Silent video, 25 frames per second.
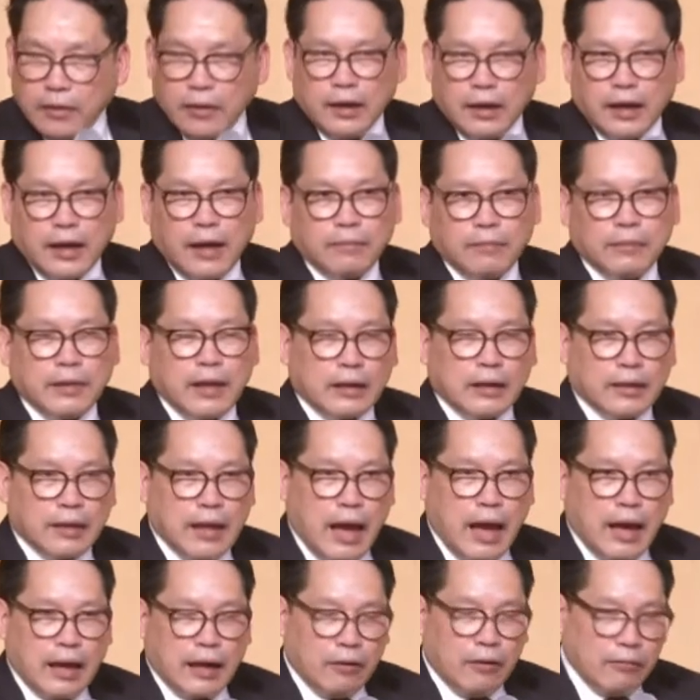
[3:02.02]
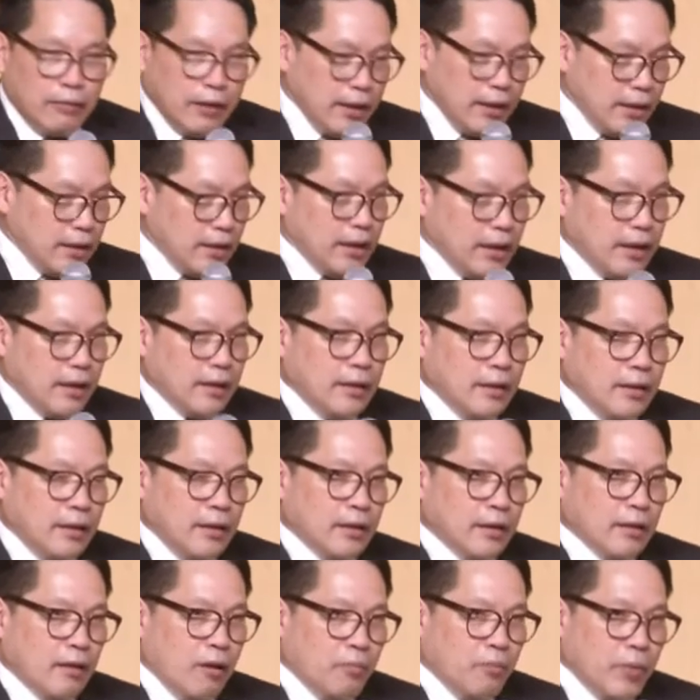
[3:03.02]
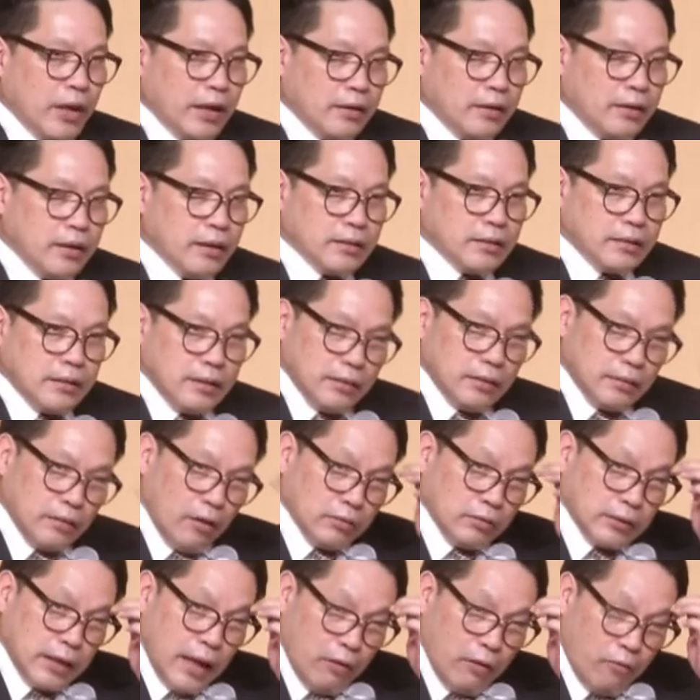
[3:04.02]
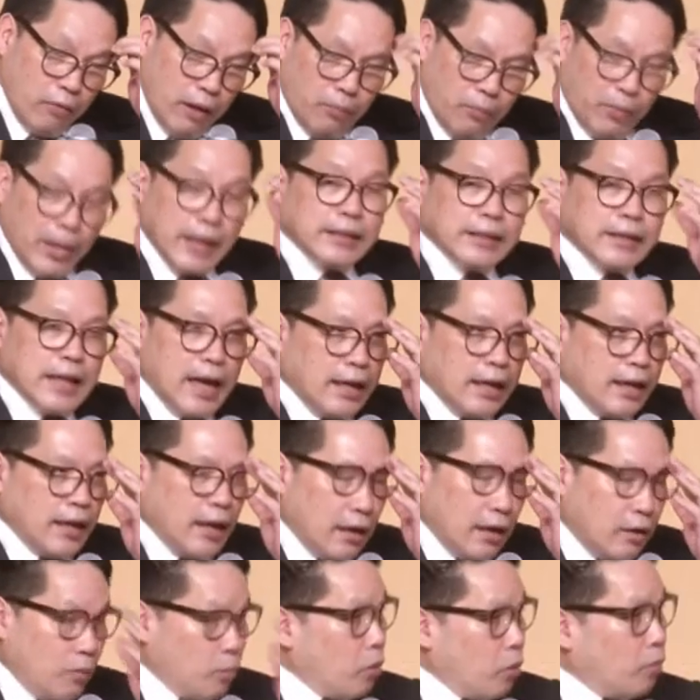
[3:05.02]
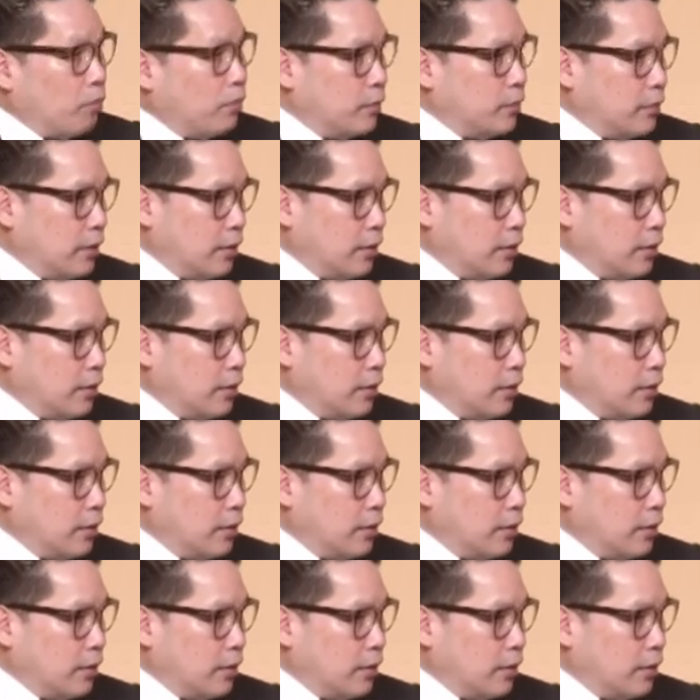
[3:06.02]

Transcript: นะครับต่างๆเหล่านี้เนี่ยก็เป็นเรื่องซึ่งต้องสร้างความมั่นใจให้ระบบ